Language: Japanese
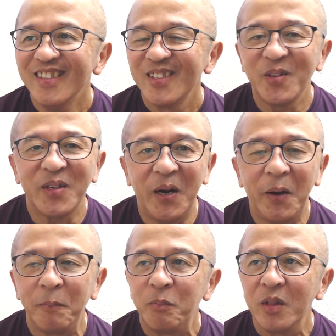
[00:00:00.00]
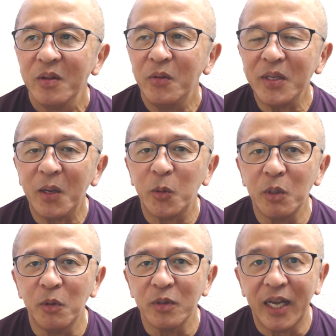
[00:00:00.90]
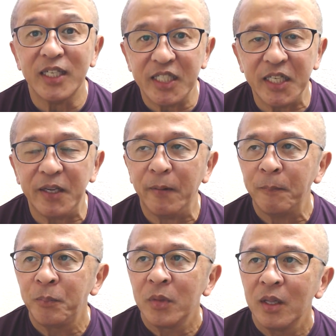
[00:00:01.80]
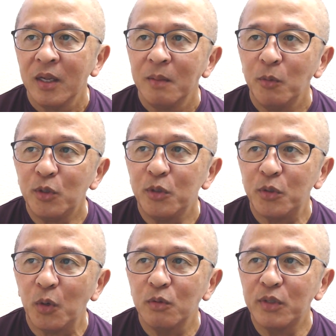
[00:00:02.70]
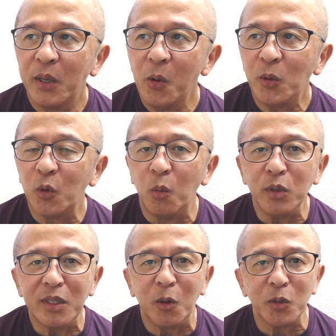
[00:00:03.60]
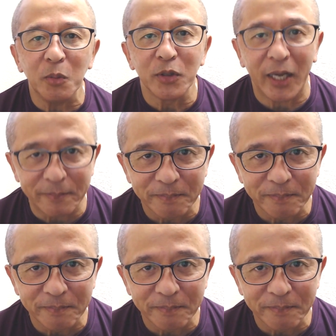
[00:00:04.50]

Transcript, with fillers: というか、受けたこともないし、もっと言うと、受けようと思ったこともない。